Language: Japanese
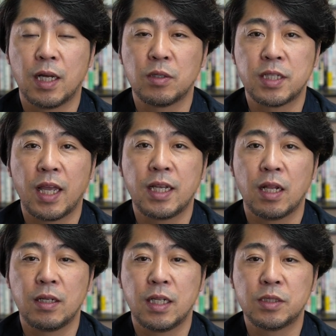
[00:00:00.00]
あの、最
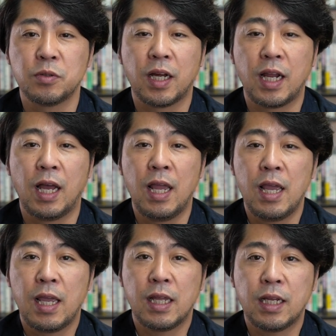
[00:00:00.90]
近でしょうから、
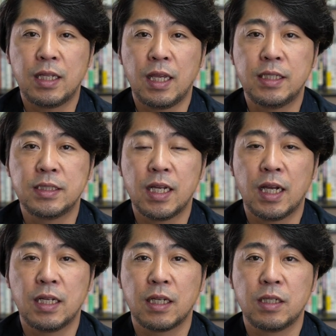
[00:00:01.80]
え大体1年
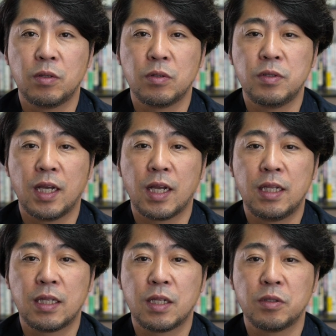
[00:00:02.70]
間あたりの売上
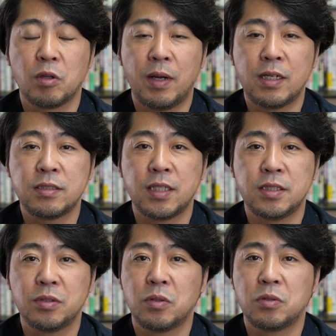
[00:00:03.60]
になってくると、マックスで
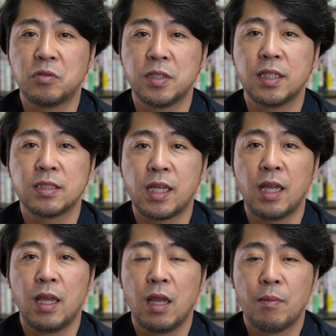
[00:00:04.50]
16億円です
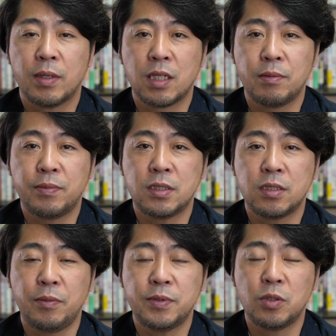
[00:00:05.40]
ね。まあ、
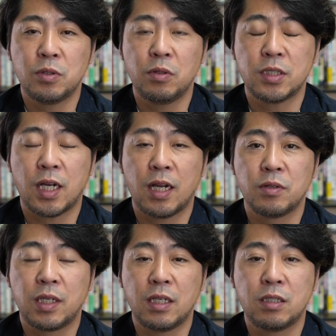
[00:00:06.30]
サブスクリプション業者から
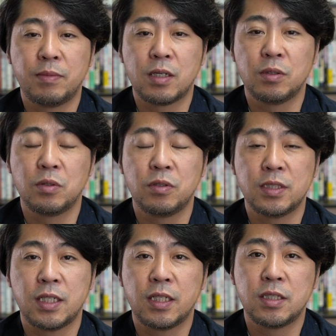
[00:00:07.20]
のキックバックどういうふうに
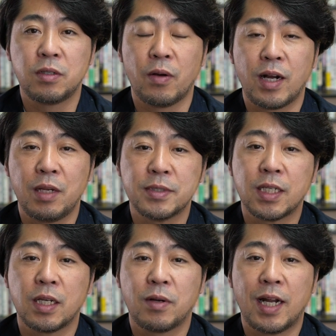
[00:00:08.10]
設定してるかわかりま
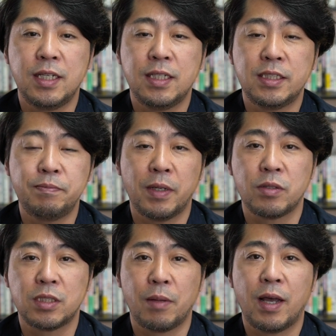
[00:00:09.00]
せんけど、仮に20%
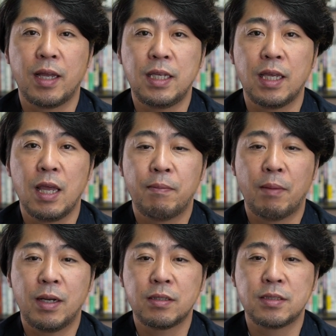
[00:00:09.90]
とした場合に、ま
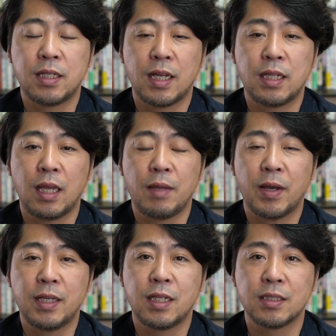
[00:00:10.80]
あ、マックスで大体
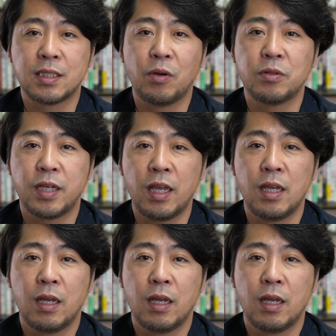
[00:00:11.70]
まあ1.3億円。